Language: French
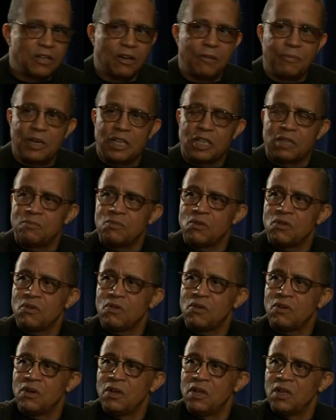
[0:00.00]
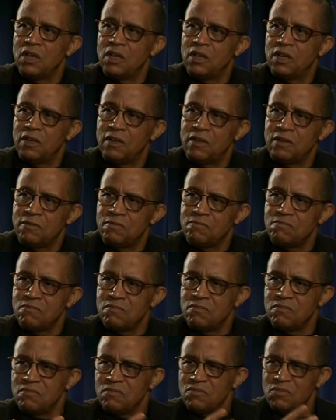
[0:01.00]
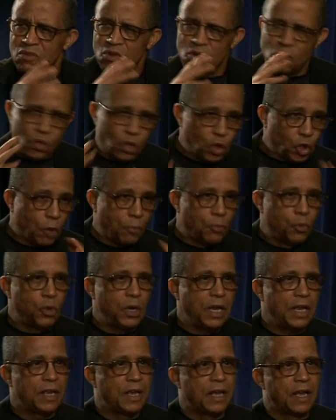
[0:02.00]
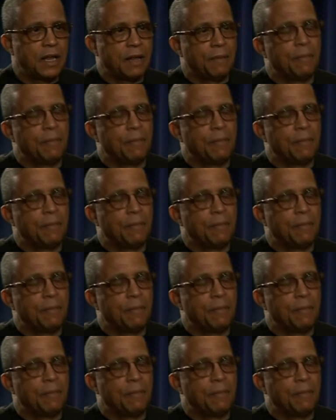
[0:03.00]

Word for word: complètement euh, chamboulé.